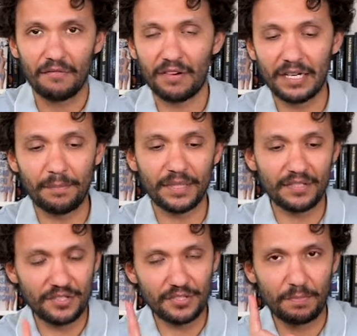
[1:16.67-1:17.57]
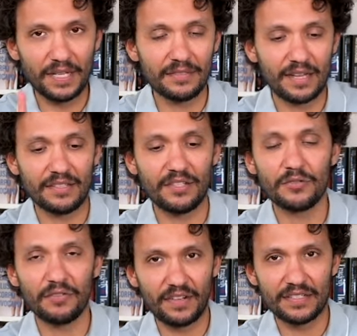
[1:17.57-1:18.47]
Vale a pena a gente pensar
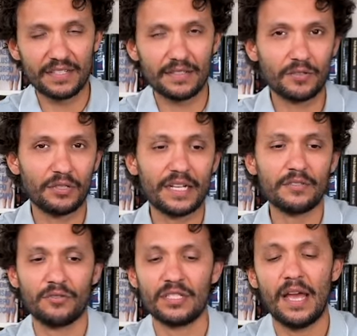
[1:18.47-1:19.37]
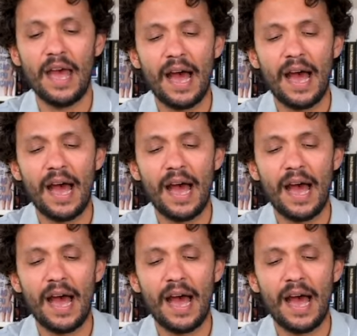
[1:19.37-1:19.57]
nisso e fazer essas conexões.